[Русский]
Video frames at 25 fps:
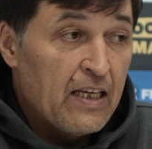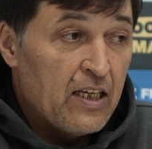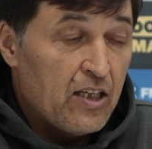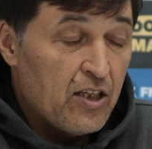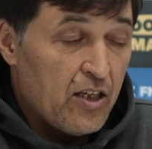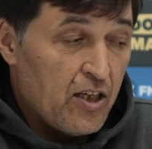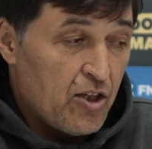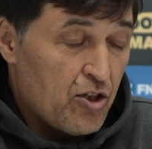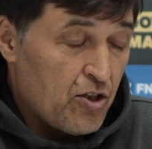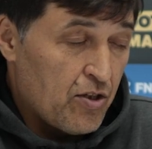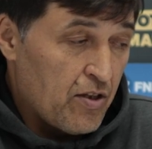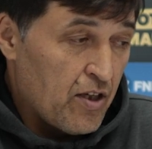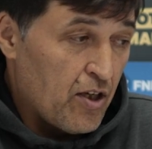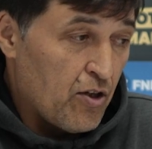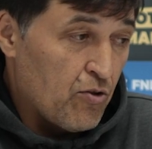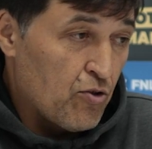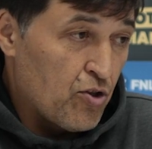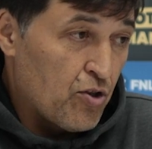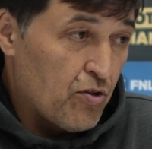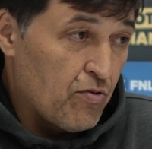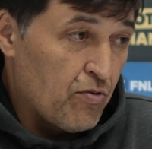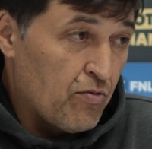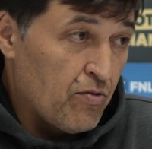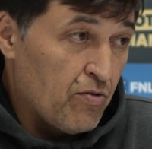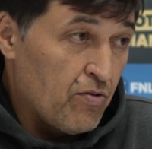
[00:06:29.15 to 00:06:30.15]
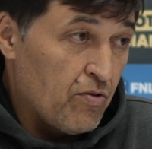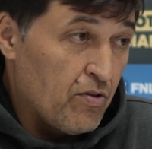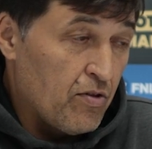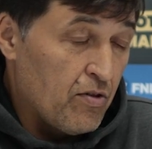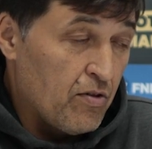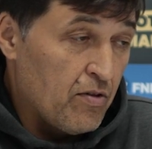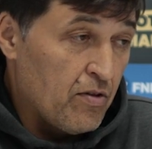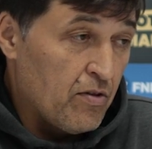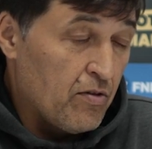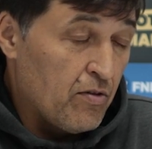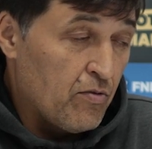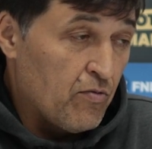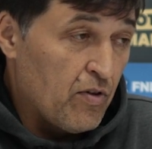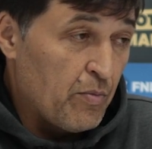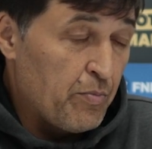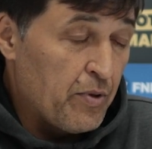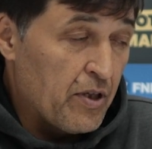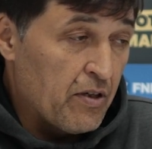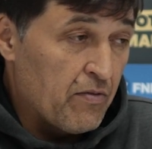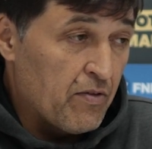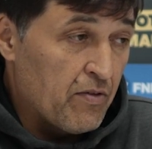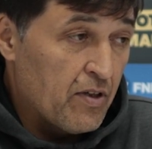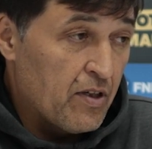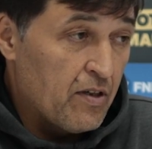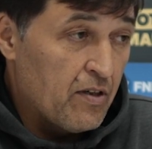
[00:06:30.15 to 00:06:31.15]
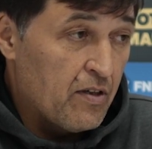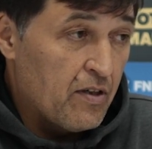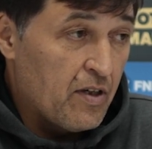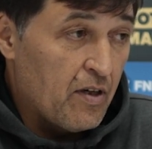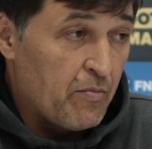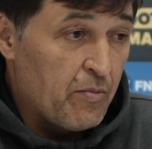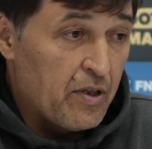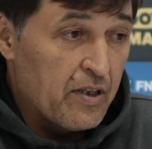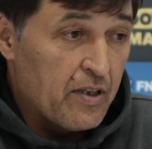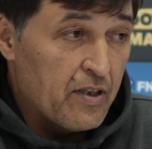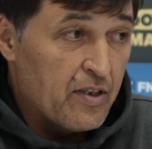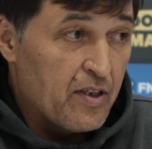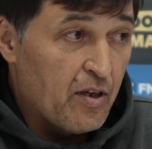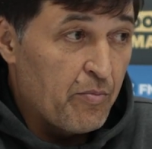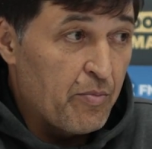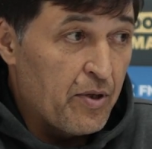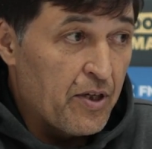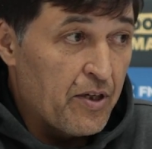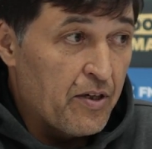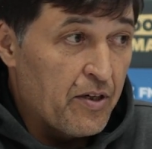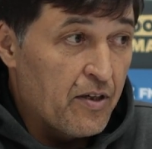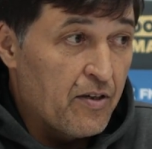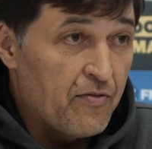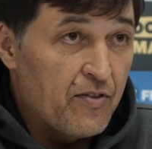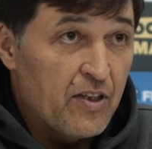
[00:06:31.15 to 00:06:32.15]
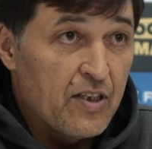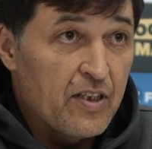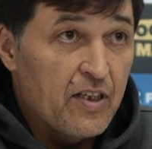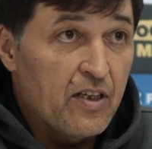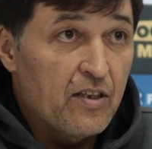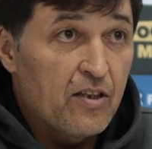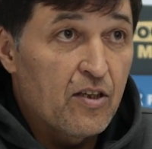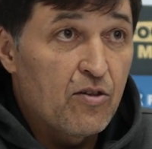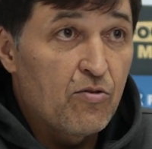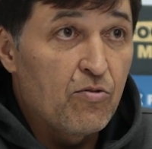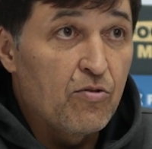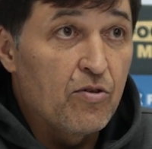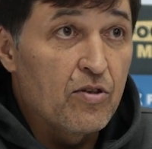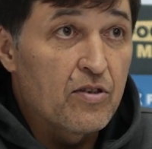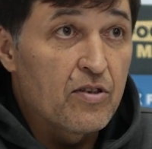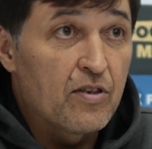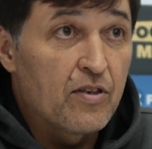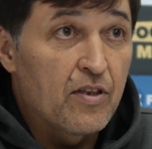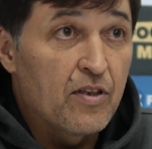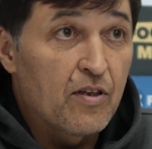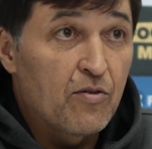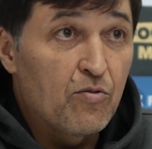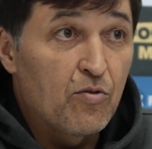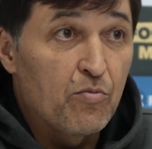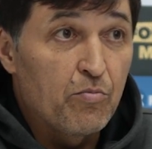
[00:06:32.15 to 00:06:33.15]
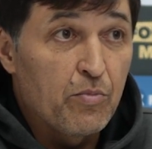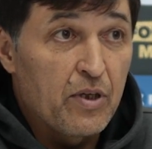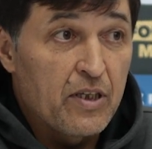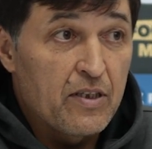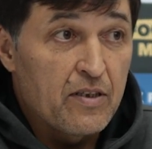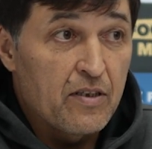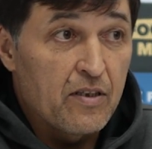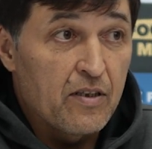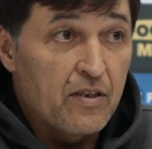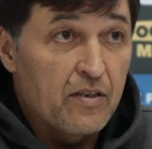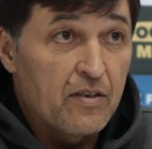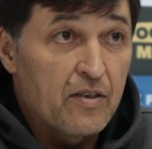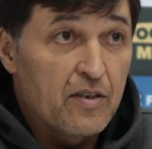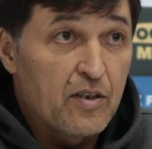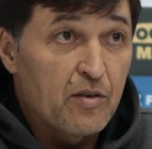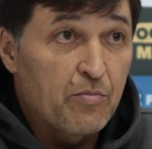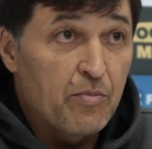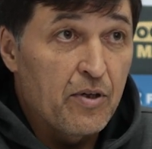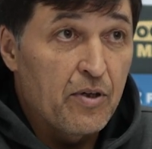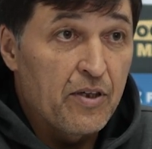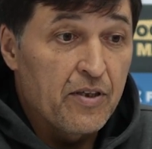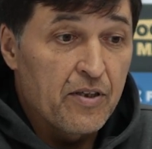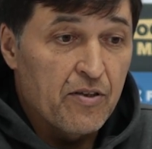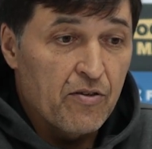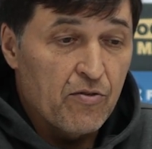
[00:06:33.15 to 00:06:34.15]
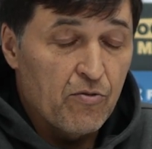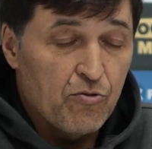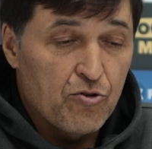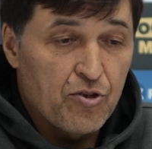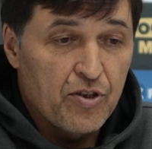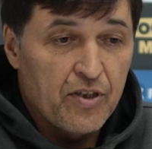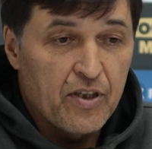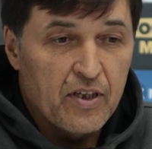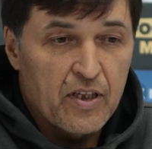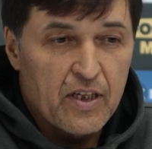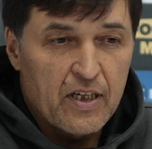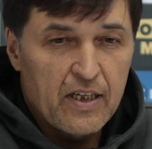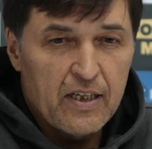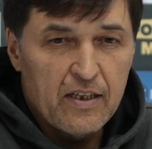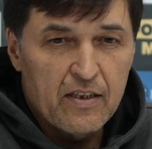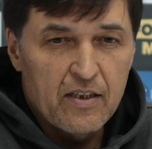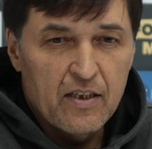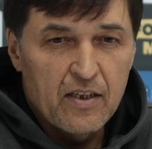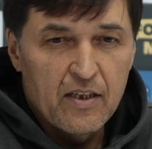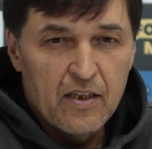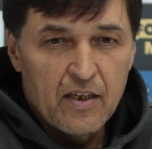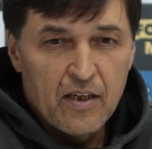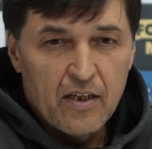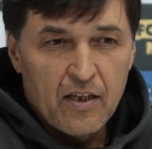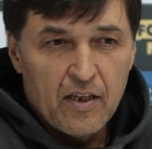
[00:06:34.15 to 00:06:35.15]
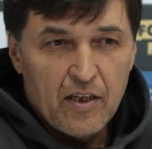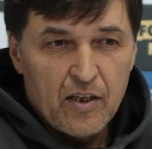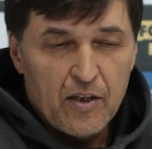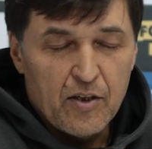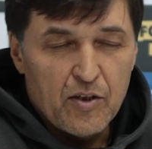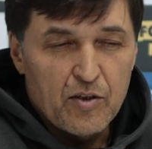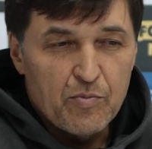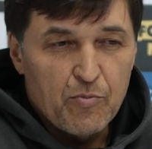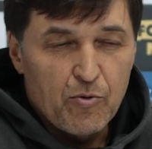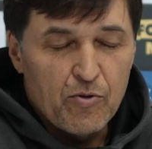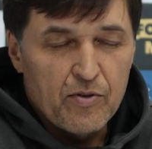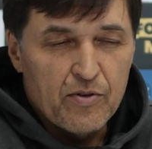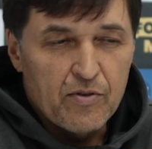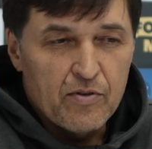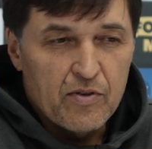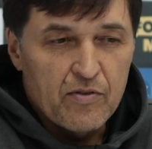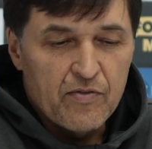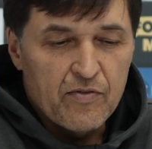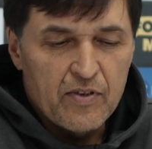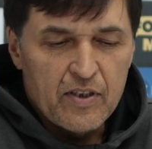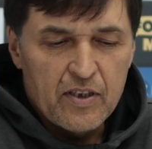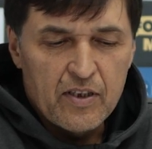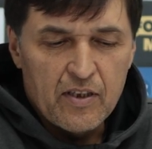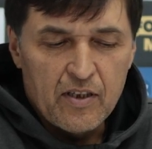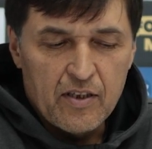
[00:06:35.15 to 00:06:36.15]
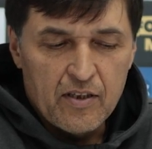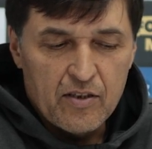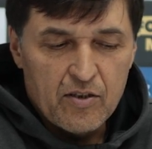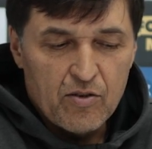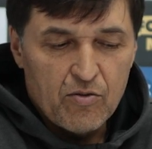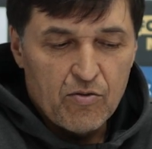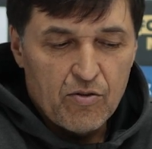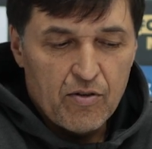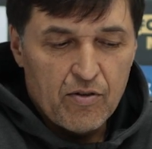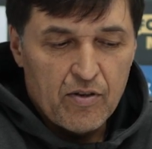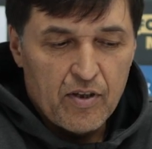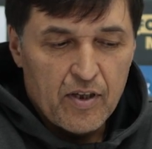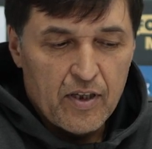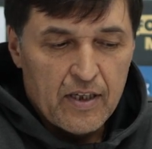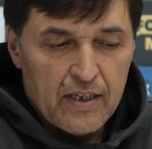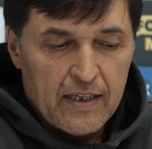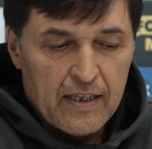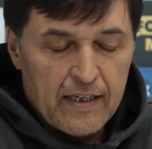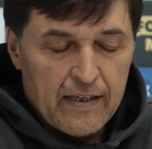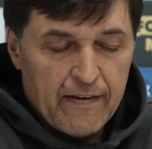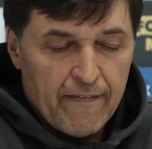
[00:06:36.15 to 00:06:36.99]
Я считаю, что, э, ну, во-первых, команда соперников не зря находится на таком месте, дисциплинированно очень играет, использует свои сильные стороны.